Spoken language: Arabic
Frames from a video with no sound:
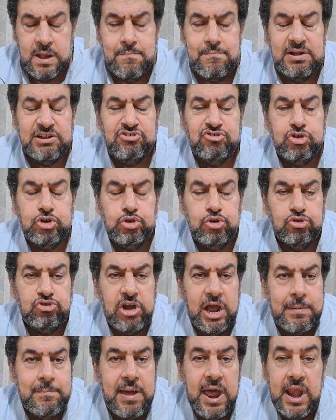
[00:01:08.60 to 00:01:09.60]
ما تشدوش
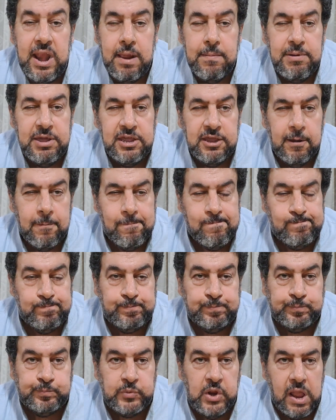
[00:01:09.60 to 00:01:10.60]
على المهلبيه
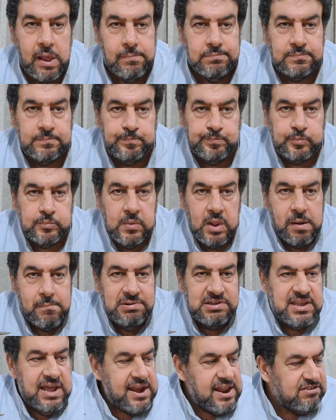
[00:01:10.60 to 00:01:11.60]

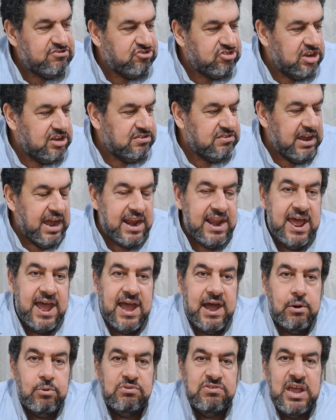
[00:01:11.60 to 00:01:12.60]
ما تخليهاش تقسي
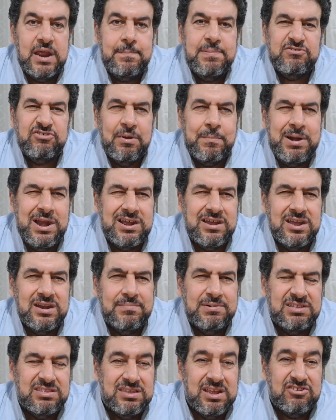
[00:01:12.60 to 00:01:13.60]
عليها قوي زي البشاميل كده
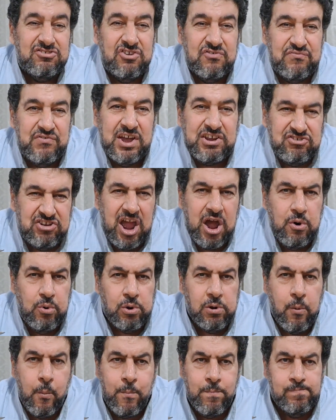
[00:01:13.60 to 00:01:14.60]
ما تنشفهاش
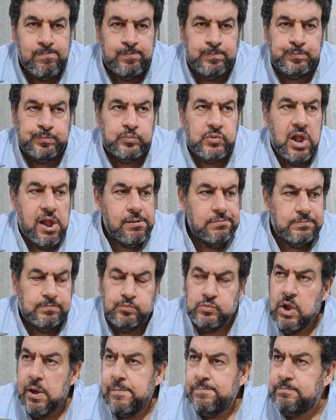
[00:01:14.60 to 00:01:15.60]
قوي
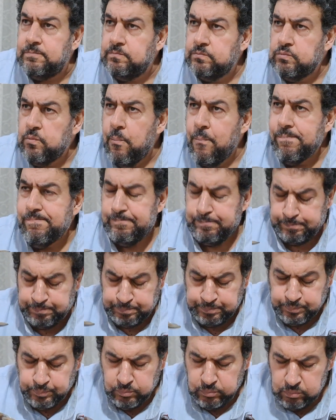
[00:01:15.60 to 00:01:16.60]
امم
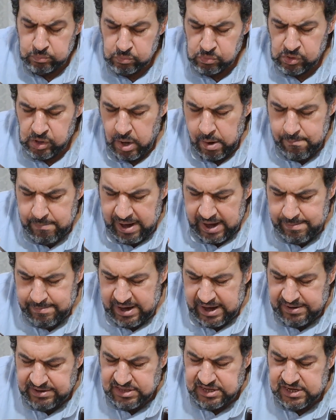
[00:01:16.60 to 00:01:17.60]
ما هي
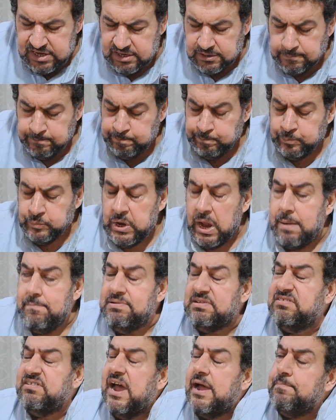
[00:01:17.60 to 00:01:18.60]
مقادير
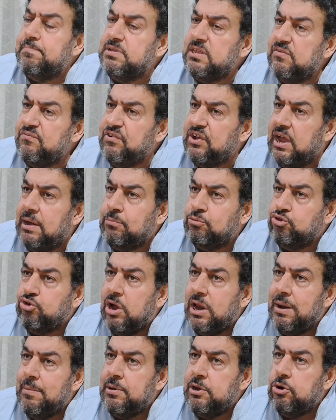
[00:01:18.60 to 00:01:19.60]
بس ساعات بتفرق يا
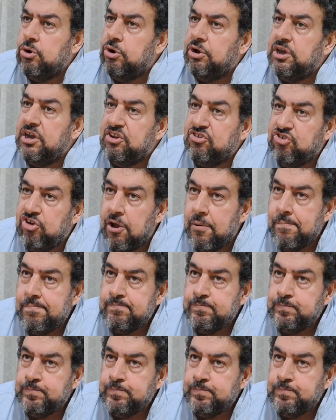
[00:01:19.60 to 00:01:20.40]
مصايله من نوع النشا